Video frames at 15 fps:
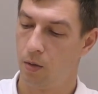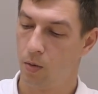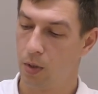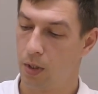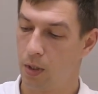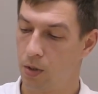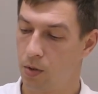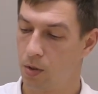ну и,
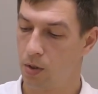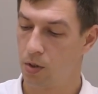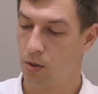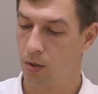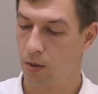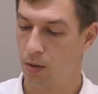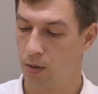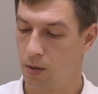конечно
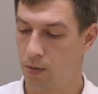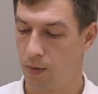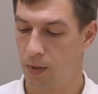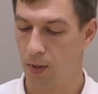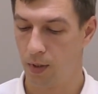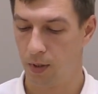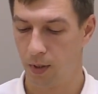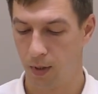же,
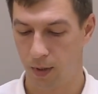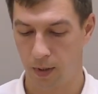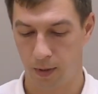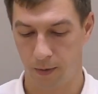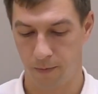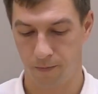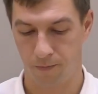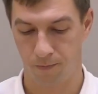светильник
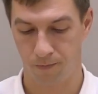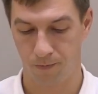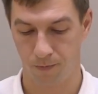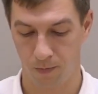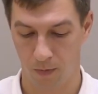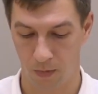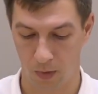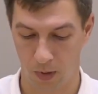
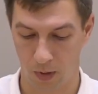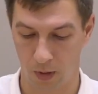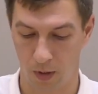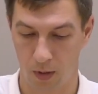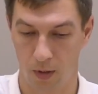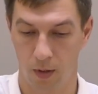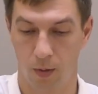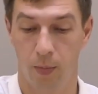
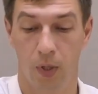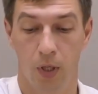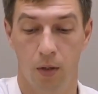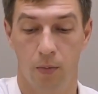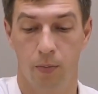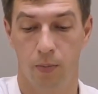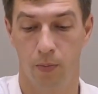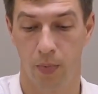
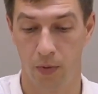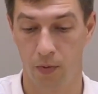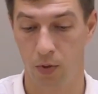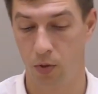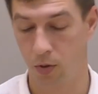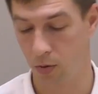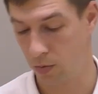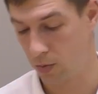имеет
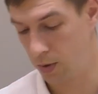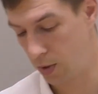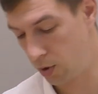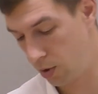повышенную